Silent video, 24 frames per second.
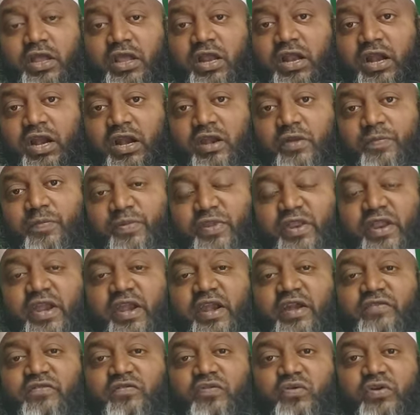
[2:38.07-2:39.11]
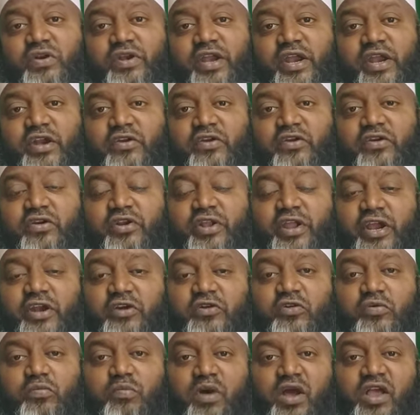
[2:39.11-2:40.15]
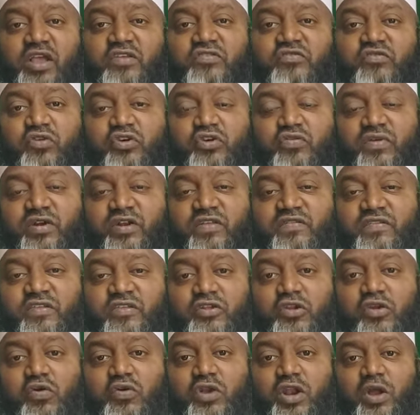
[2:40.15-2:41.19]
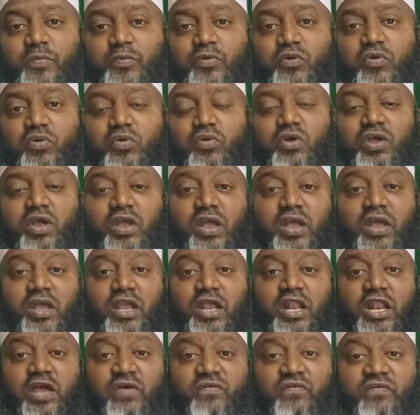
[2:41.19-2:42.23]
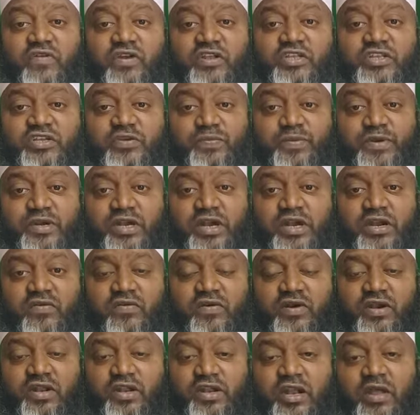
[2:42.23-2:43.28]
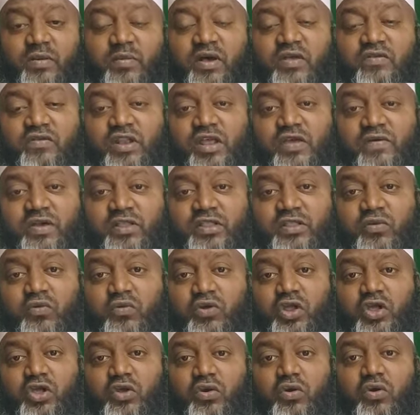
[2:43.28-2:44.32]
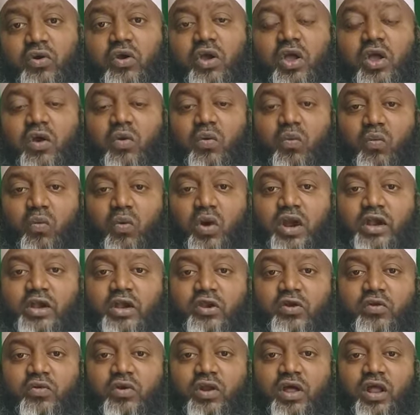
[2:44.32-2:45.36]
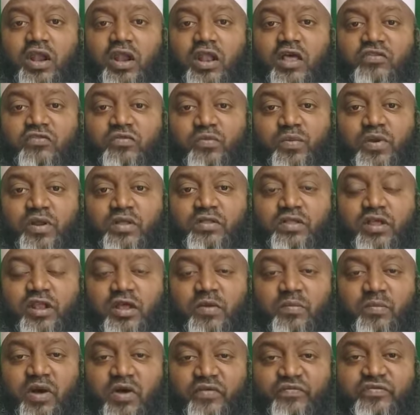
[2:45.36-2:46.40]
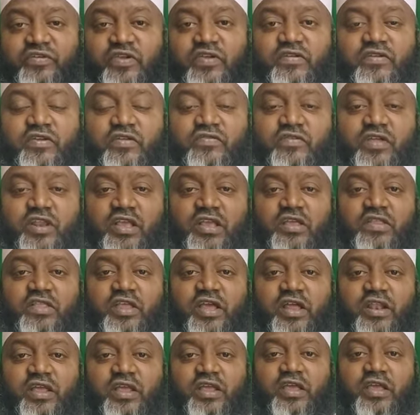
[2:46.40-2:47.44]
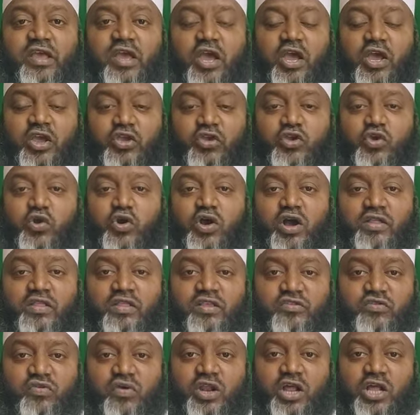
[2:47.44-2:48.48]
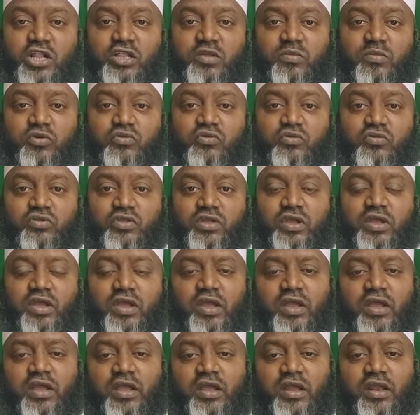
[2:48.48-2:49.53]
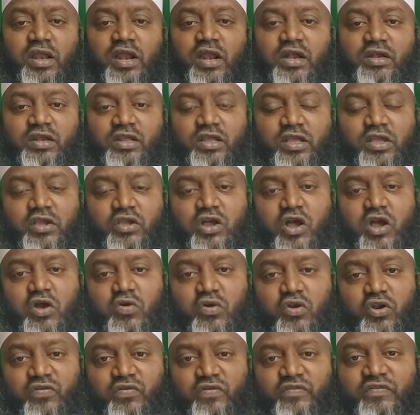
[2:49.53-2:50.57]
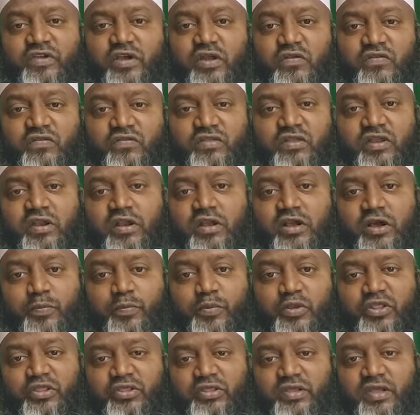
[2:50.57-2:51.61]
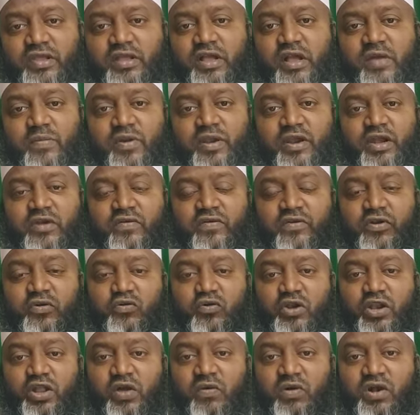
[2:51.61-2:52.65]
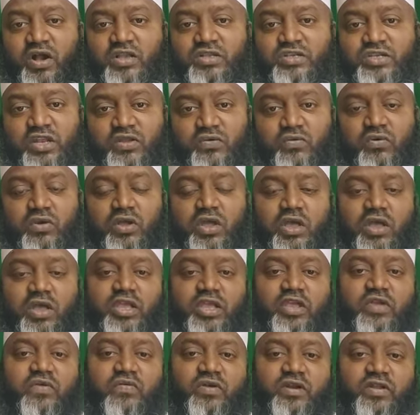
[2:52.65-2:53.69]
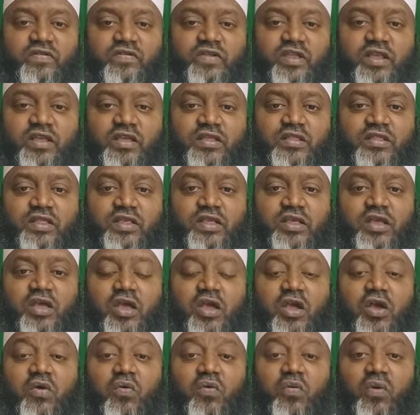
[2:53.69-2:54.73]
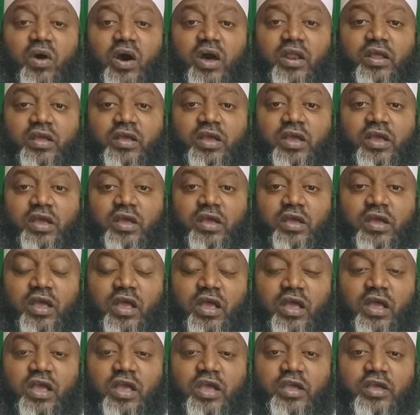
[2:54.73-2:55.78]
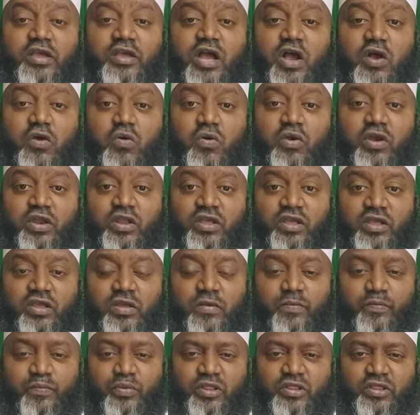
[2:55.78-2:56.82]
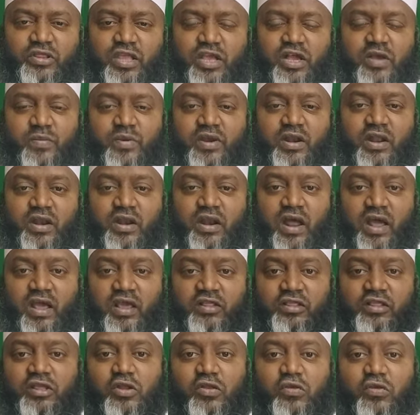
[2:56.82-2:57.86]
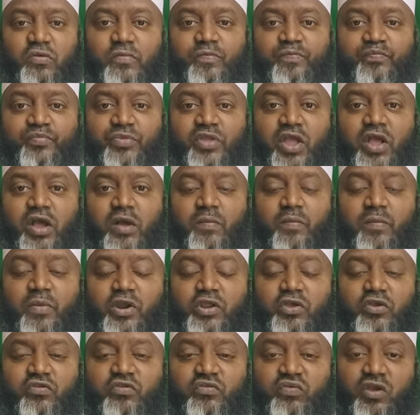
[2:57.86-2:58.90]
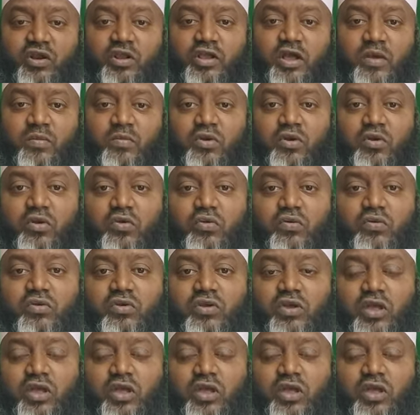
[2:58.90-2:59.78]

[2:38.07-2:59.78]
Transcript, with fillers: ఇలాంటి పీరియడ్స్ డే డేటు బహిష్టు ఇటువంటి స్థితిలో ఉన్నప్పుడు ఇలా విడిచిపెట్టినటువంటి నమాజులు ఏవైతే ఉన్నాయో వాటిని కూడా అల్లా సుమాతలా మాఫ్ చేయడం జరిగింది అని ఈ యొక్క అదీస్ ద్వారా అర్థమవుతుంది ఇలాంటి ఇంకా కొన్ని విషయాలు స్త్రీలకు ప్రత్యేకమైనటువంటి కొన్ని అవకాశాలు ఇవ్వటం జరిగింది వారికి ఇంకా కొన్ని ప్రత్యేకమైన రాయితీలు మరియు స్వర్గంలోనూ